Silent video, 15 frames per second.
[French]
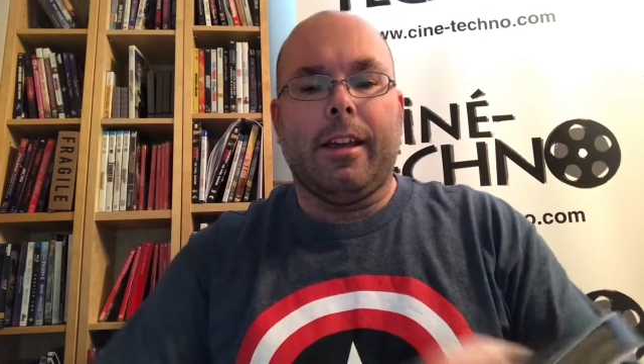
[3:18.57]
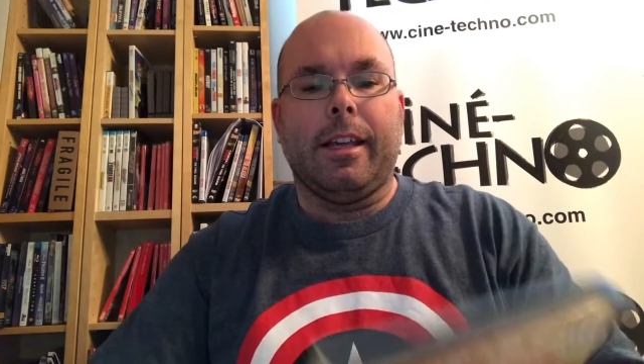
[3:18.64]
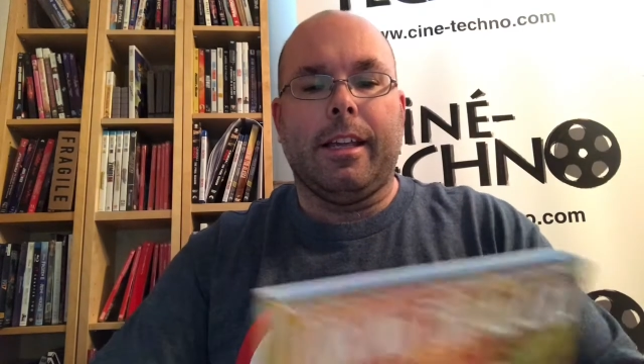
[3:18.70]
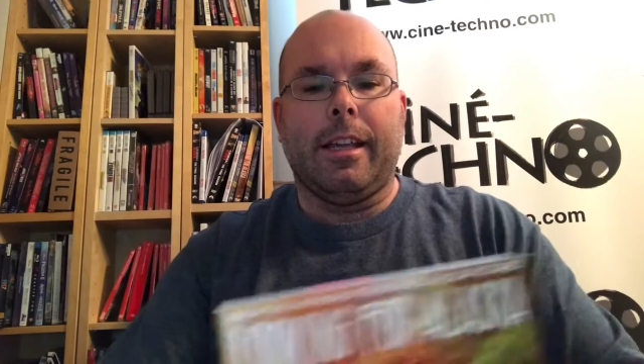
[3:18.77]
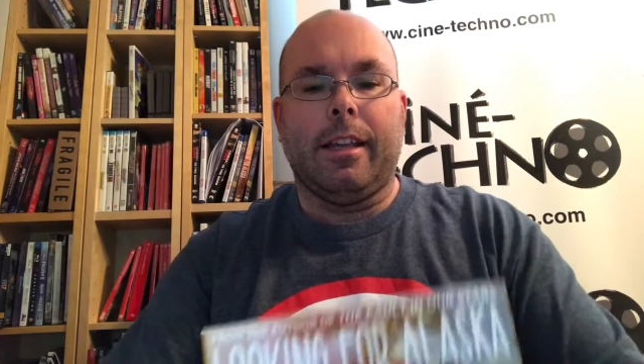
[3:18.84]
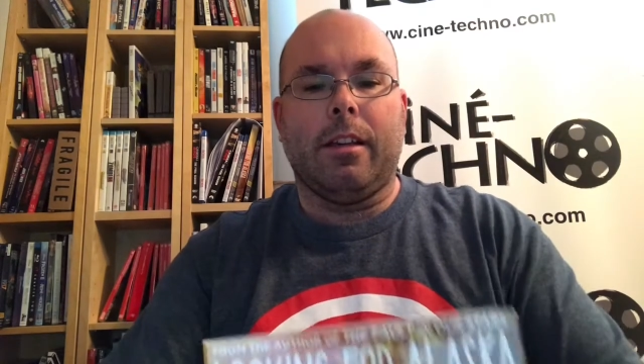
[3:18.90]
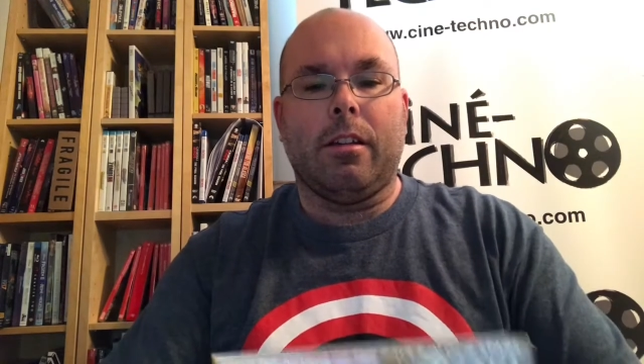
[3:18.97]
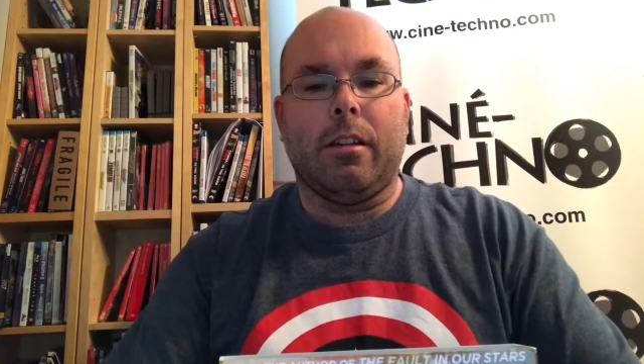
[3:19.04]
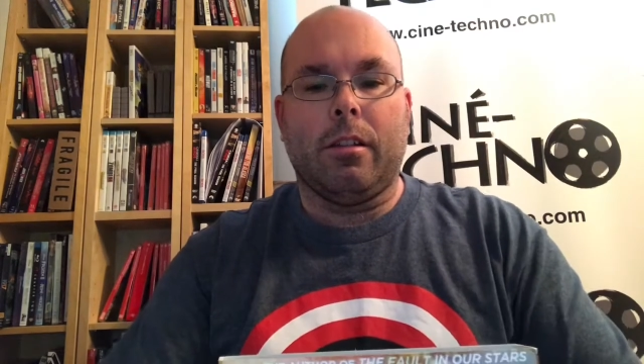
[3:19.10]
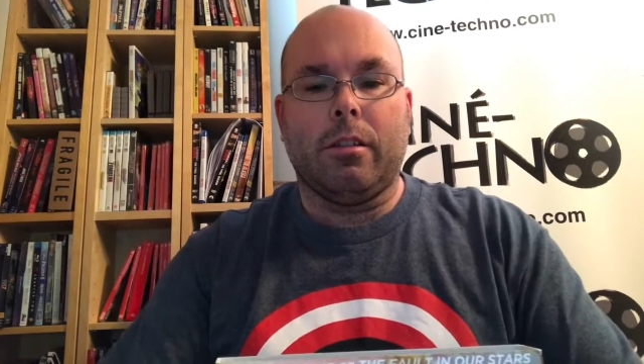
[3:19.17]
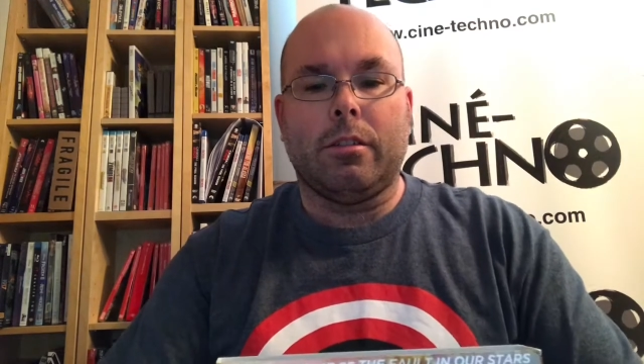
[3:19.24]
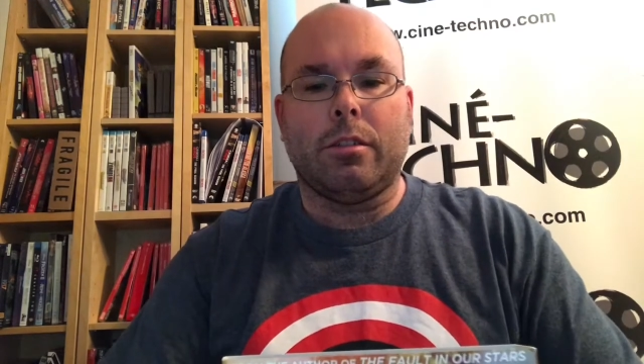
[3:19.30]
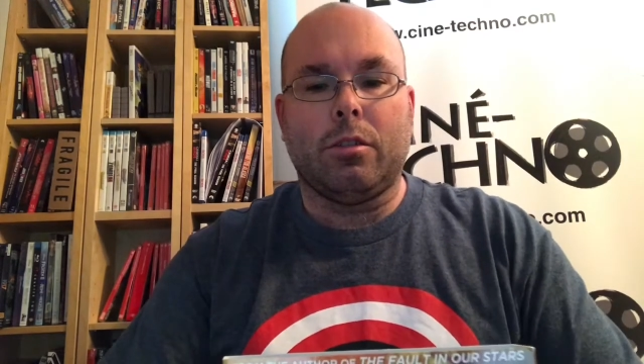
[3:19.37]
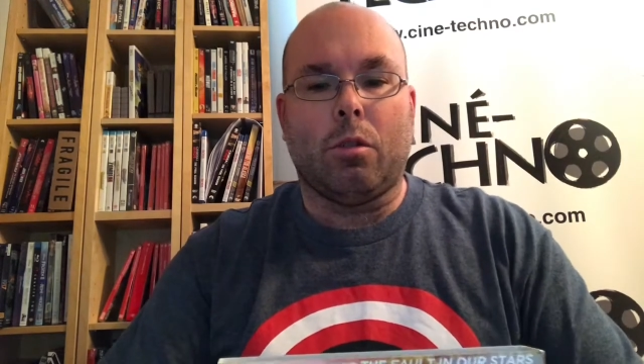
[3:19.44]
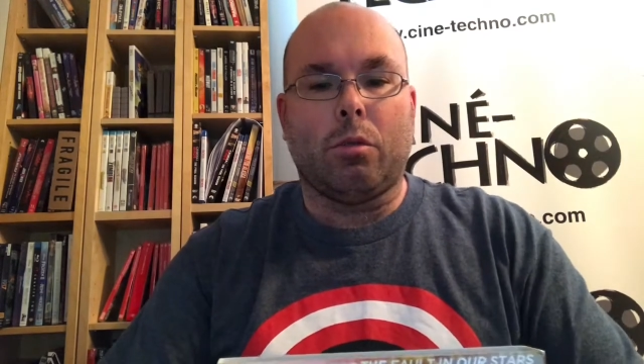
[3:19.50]
Et euh,
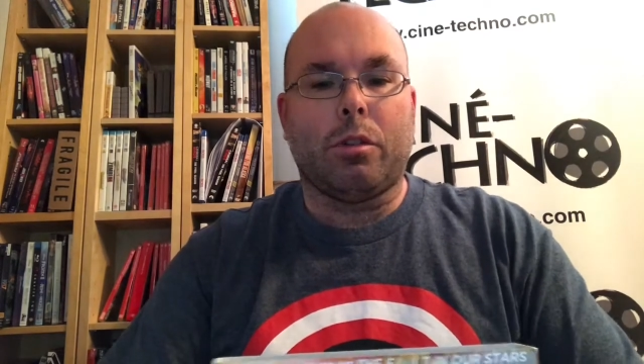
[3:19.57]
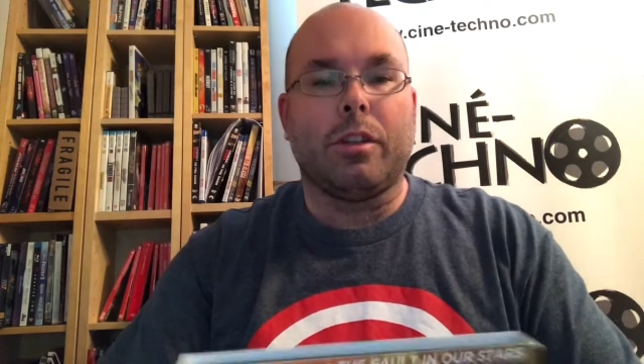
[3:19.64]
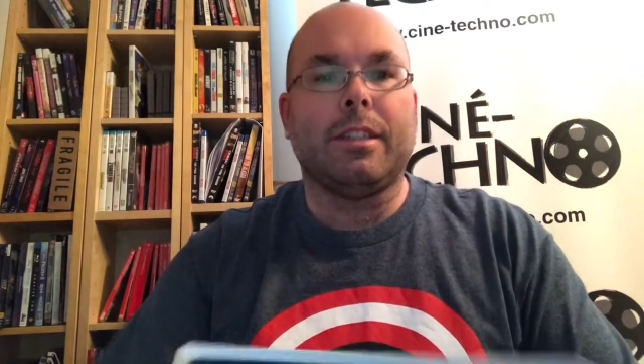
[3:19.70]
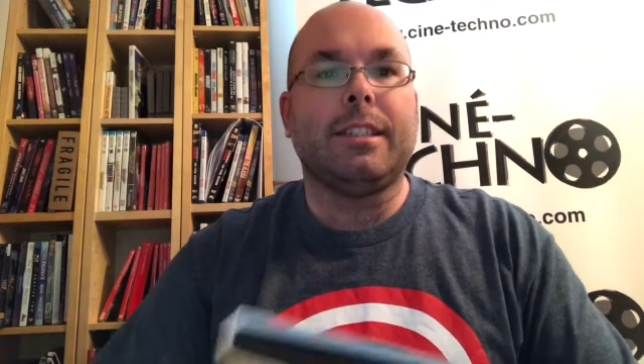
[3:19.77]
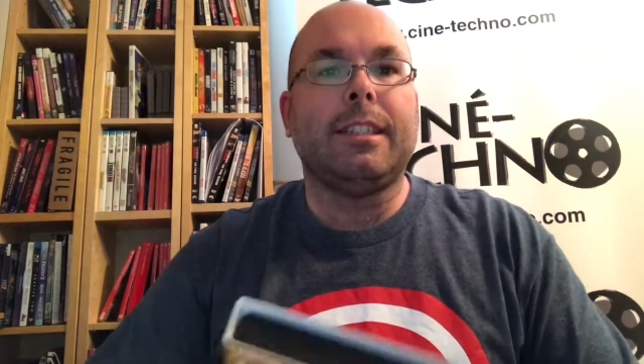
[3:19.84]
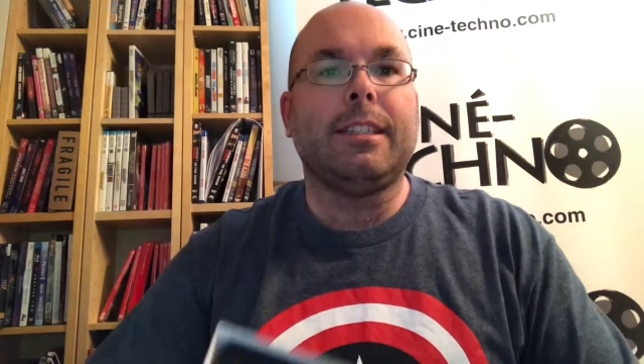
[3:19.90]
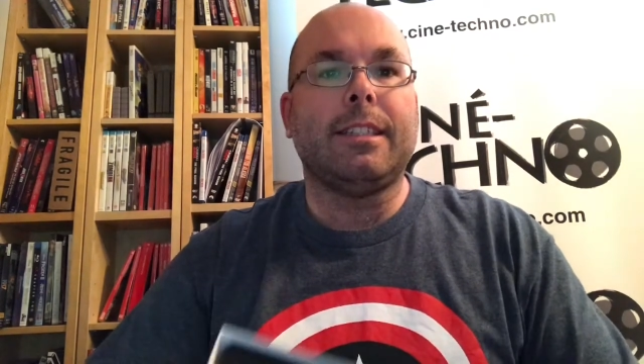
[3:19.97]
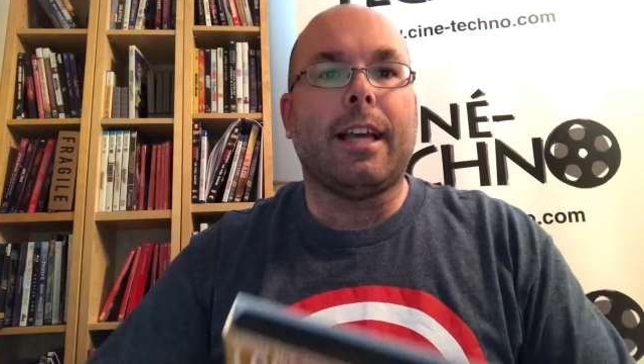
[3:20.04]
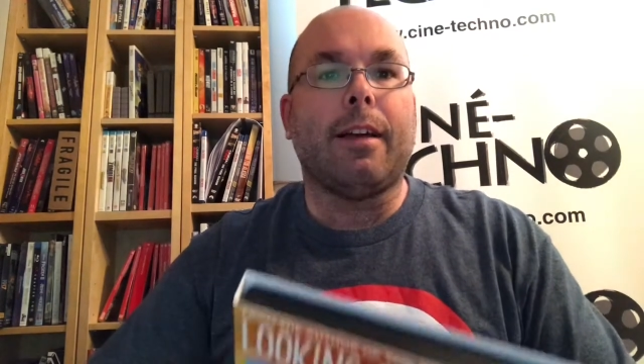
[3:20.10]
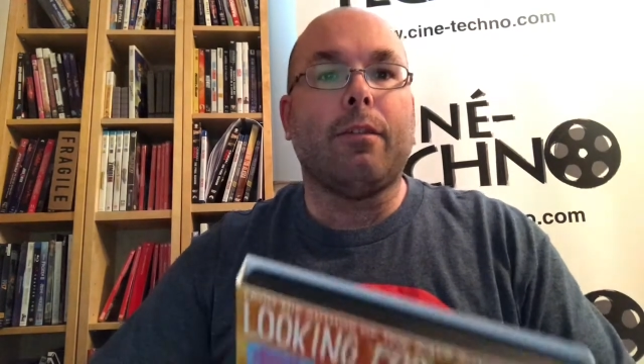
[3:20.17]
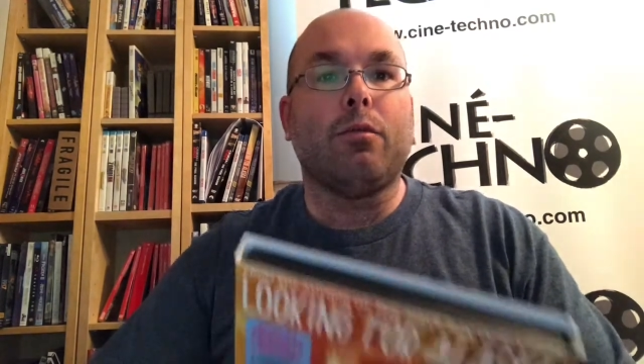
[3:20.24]
donc, si ça